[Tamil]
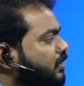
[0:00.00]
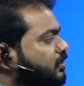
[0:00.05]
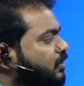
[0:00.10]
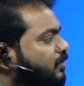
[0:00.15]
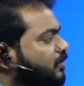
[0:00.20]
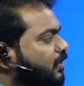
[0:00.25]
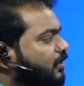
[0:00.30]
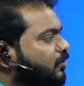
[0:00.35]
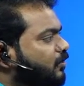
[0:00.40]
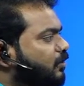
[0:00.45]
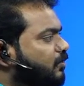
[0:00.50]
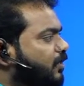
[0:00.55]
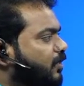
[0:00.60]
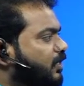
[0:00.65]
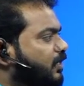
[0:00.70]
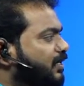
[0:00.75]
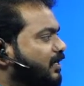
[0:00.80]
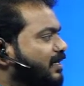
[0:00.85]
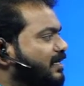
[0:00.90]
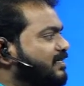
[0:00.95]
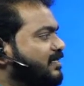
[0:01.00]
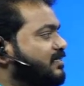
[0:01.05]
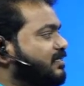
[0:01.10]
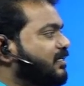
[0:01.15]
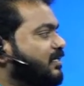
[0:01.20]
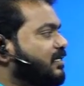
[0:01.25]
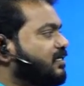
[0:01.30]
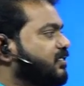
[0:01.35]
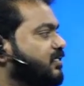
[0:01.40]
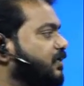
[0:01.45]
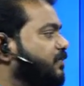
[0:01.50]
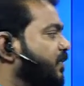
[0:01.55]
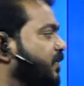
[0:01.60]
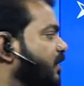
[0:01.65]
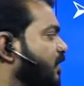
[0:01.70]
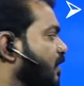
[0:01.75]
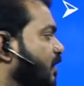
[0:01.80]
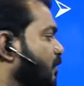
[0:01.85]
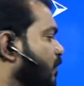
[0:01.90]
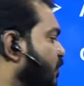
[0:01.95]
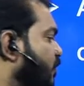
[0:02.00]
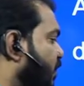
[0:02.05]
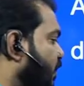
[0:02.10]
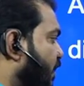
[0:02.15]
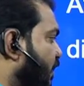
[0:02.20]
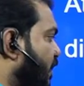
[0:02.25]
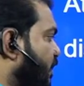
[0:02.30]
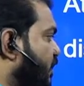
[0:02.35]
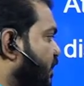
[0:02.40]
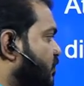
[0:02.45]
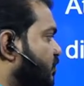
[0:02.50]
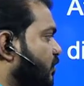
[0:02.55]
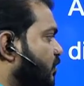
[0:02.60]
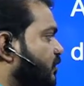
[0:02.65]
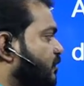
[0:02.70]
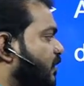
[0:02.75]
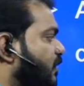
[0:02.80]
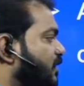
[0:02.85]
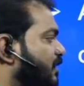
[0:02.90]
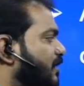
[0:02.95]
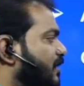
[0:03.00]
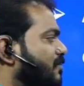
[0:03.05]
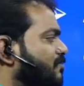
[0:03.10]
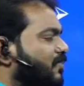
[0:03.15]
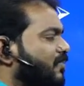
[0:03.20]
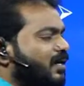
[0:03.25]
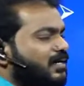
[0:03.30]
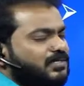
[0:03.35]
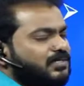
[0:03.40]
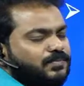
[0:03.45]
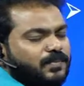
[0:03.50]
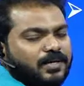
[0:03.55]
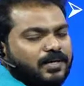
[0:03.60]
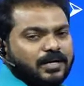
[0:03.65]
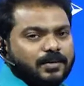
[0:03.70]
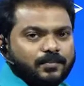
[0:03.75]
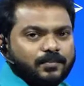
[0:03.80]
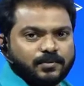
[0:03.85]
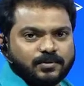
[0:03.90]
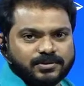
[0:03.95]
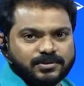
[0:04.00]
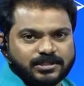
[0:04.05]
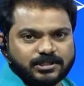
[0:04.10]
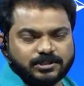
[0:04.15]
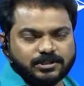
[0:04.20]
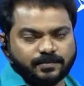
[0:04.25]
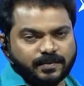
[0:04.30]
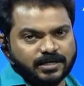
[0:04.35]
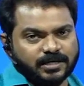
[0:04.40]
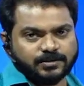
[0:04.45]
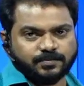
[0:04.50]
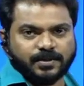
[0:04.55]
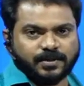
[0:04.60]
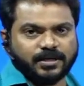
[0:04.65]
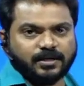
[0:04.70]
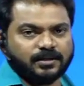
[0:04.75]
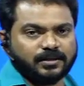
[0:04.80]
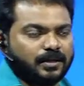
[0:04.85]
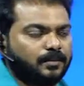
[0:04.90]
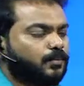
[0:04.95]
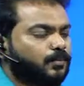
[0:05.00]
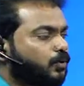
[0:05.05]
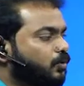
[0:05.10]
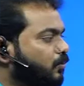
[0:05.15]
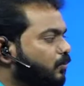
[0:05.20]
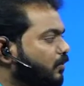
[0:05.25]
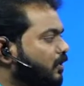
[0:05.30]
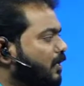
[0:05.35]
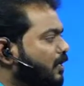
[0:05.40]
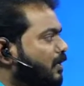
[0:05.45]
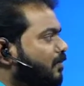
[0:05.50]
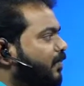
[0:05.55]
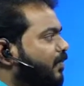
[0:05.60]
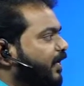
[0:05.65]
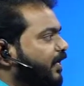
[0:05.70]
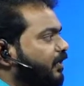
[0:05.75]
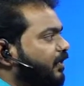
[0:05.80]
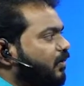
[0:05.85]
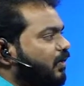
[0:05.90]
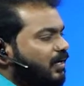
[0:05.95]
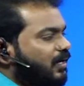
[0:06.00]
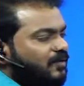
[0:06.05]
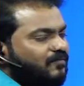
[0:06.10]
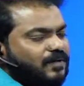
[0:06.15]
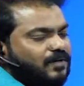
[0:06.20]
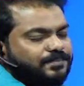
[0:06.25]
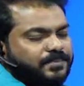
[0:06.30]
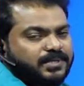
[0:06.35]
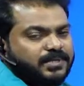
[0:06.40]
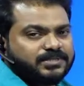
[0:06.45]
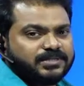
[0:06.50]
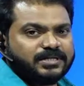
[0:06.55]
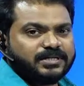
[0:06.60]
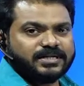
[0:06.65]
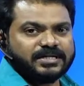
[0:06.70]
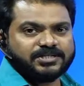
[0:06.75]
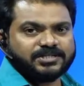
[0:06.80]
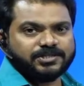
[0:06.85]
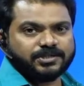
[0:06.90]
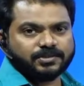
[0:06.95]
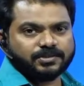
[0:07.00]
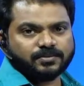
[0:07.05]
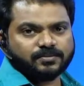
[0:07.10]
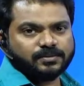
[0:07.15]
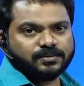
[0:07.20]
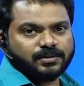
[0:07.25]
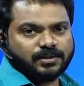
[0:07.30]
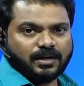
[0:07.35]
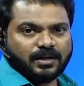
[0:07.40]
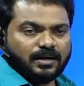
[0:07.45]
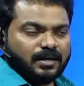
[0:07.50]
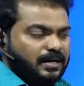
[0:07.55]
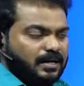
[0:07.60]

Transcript: ஸோ மற்றவங்க பார்த்தீங்கன்னா எஸ்சி எஸ்டி பிடபிள்யூடி கேண்டிடேட்ஸ் வந்து பார்த்தீங்கன்னா பாஸ் பண்ணால் போதும் ஜஸ்ட் பாஸ் பண்ணியிருந்தால் போதும் பர்டிகுலராக இவ்வளோ பர்சன்டேஜ் இருக்கணும்னு